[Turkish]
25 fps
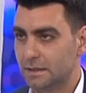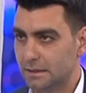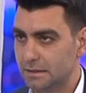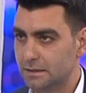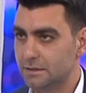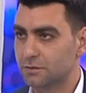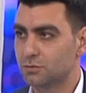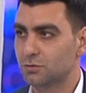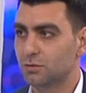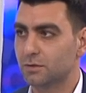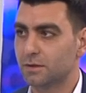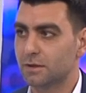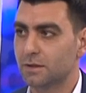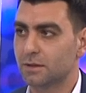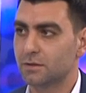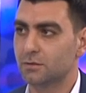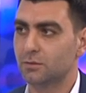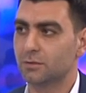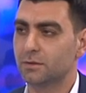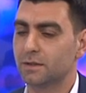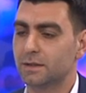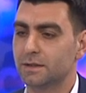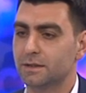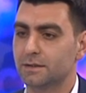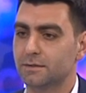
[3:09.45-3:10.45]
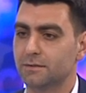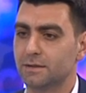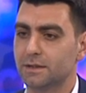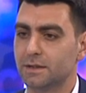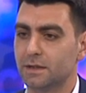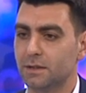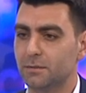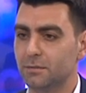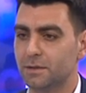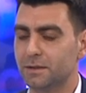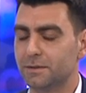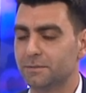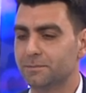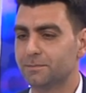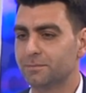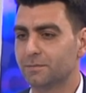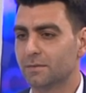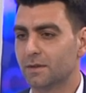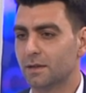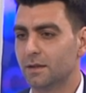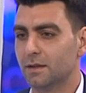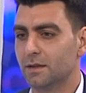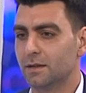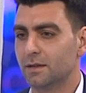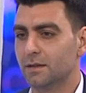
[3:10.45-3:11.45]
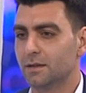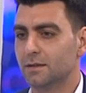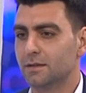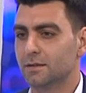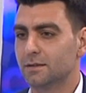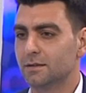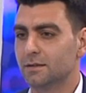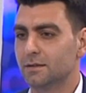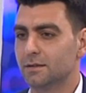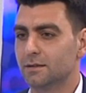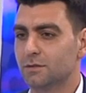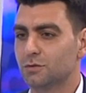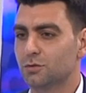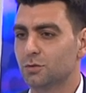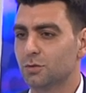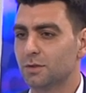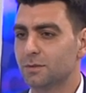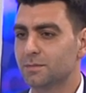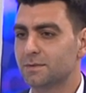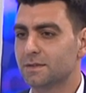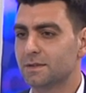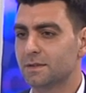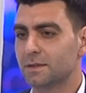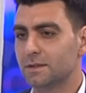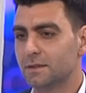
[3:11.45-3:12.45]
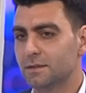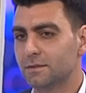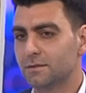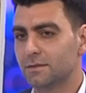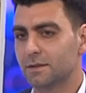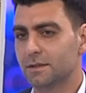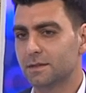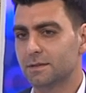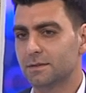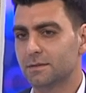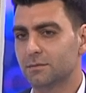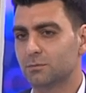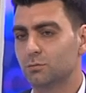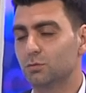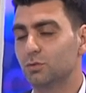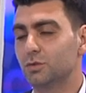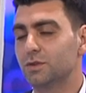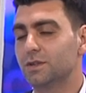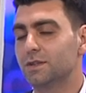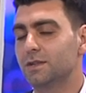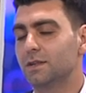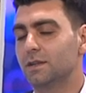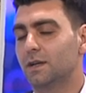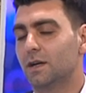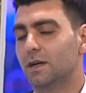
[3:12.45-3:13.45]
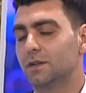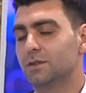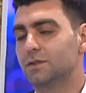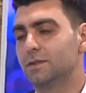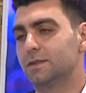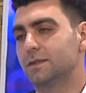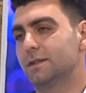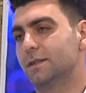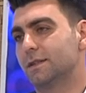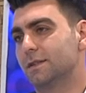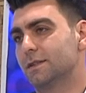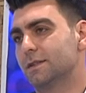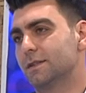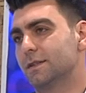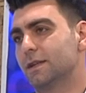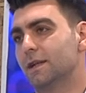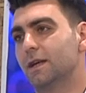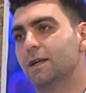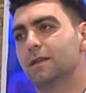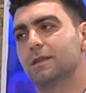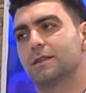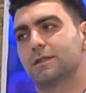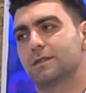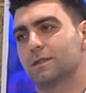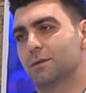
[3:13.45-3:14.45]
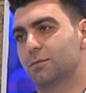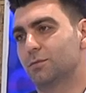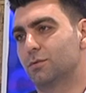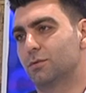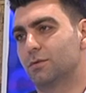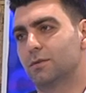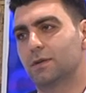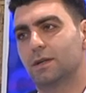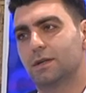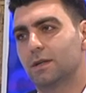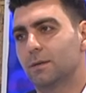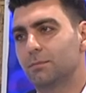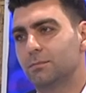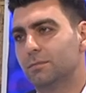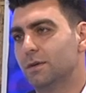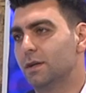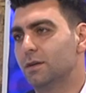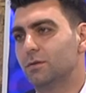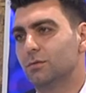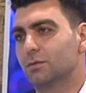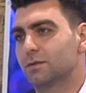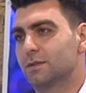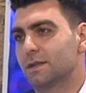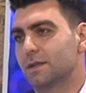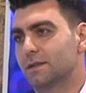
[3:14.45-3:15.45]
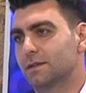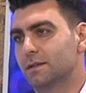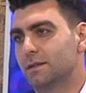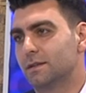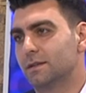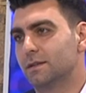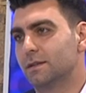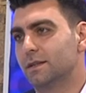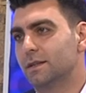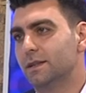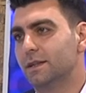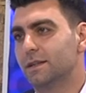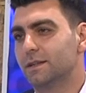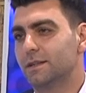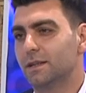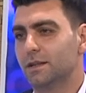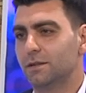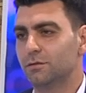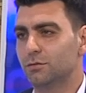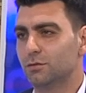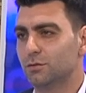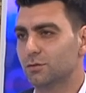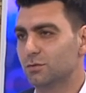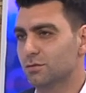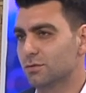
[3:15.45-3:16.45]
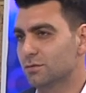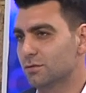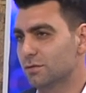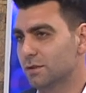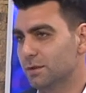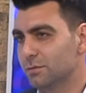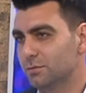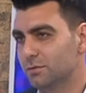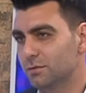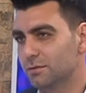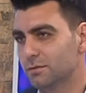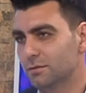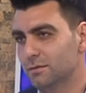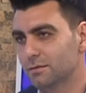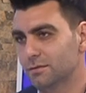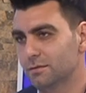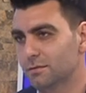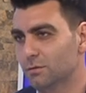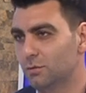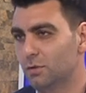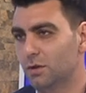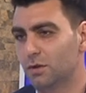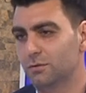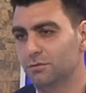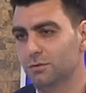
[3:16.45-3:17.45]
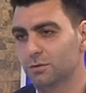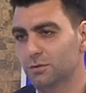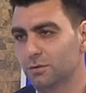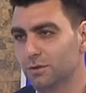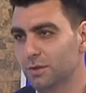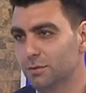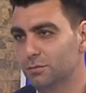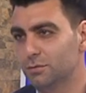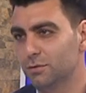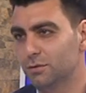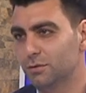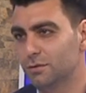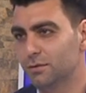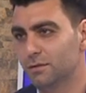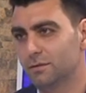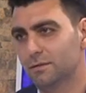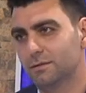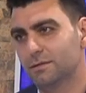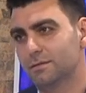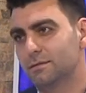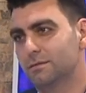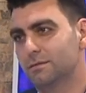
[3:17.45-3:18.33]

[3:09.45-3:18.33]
Galerici olarak onlar da var ama e, şöyle bir sıkıntı var. Bu işi aşırı derecede herkes yapıyor. Ya yapmayan yok zaten. Evet. Telefoncusu yapıyor, kuaförü yapıyor.